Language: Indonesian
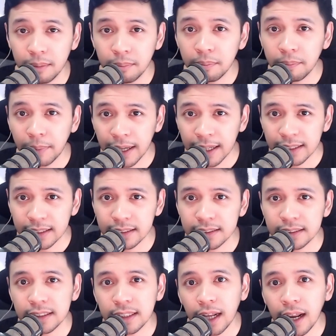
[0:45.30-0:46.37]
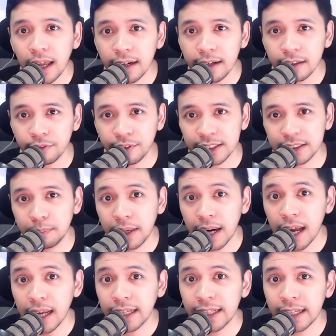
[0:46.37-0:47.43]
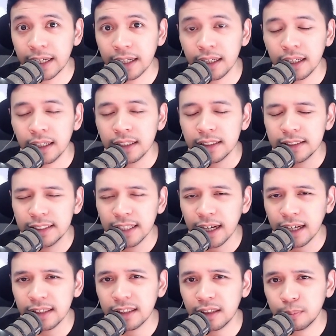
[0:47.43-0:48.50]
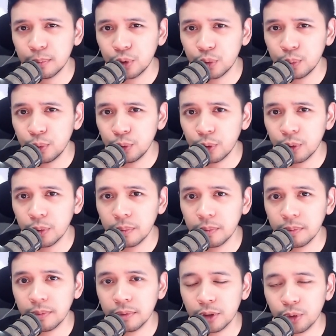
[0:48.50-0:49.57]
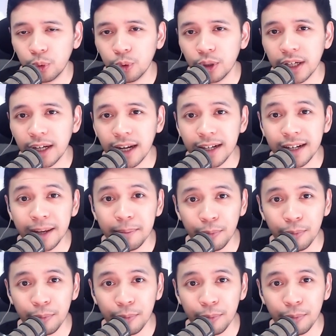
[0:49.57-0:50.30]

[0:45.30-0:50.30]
Keempat, setelah Next Fest berakhir, jangan terburu-buru turunkan